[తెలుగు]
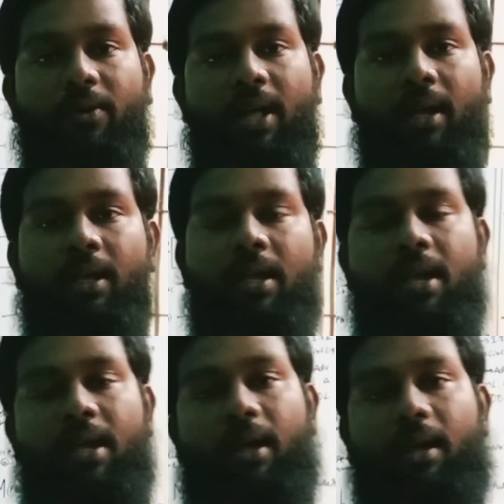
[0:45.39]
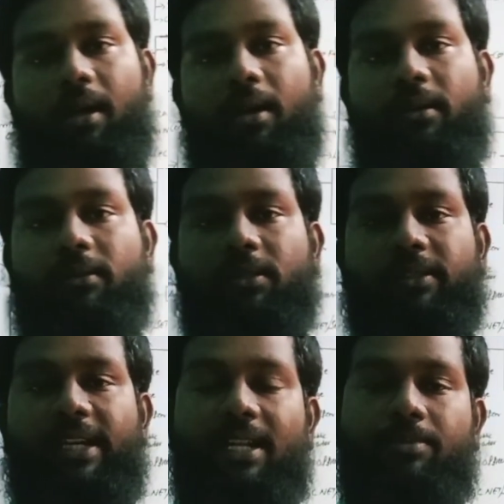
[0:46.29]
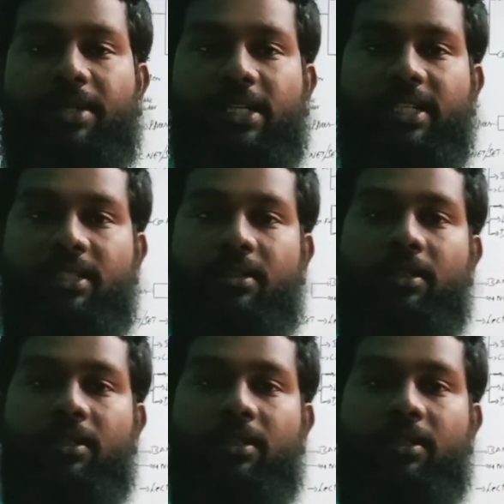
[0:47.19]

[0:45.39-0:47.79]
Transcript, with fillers: కూడా చిల్డ్రన్ స్పెషలిస్ట్